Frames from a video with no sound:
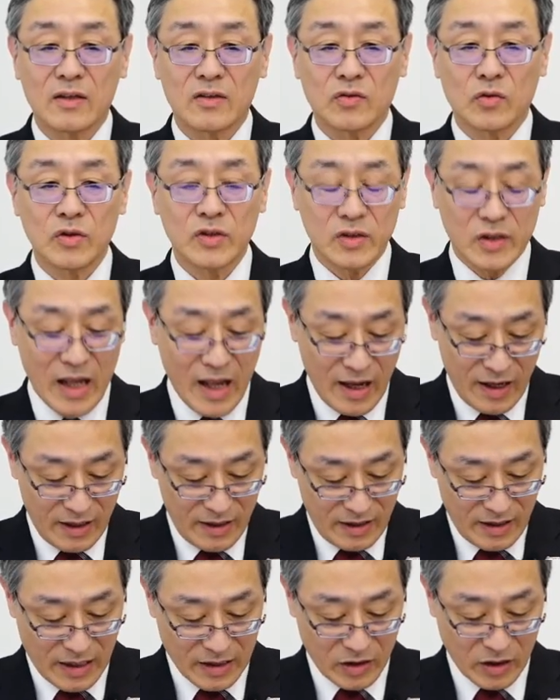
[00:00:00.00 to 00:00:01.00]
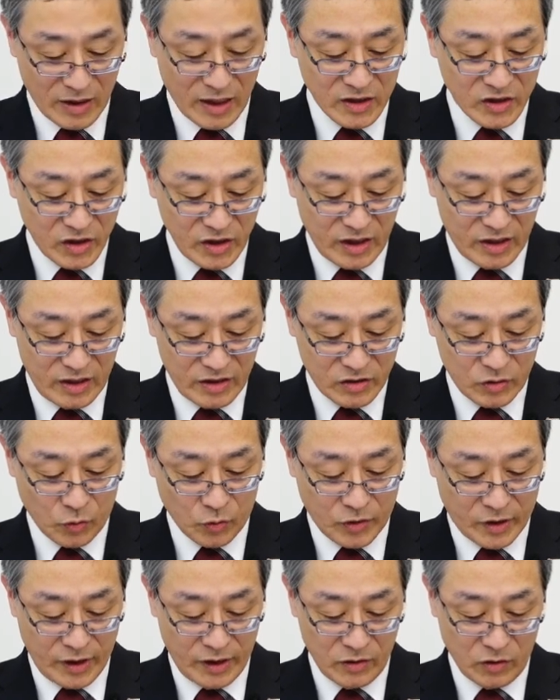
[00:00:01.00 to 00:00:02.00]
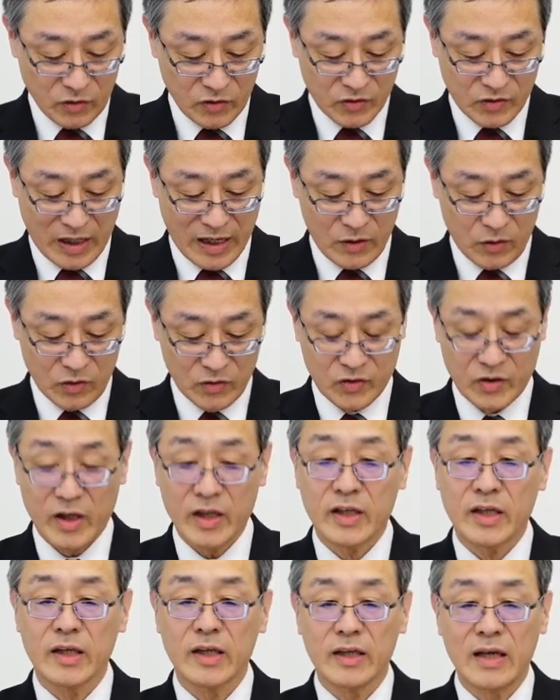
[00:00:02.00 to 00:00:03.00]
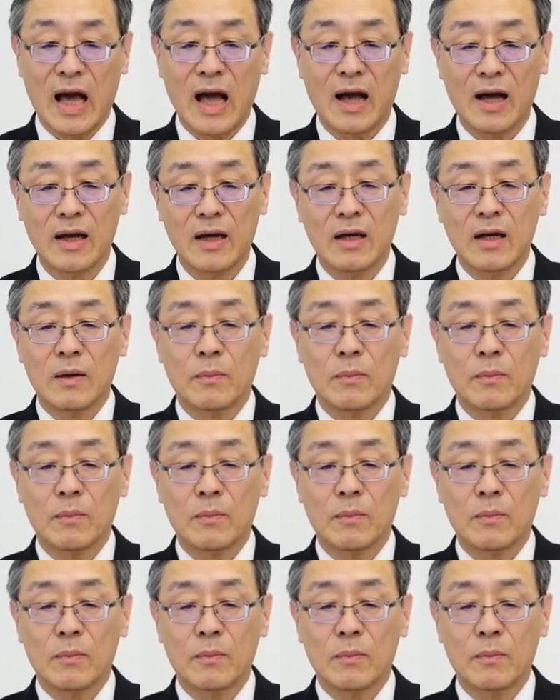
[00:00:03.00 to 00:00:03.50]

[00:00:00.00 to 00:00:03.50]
そして新しい食品ロス対応製品や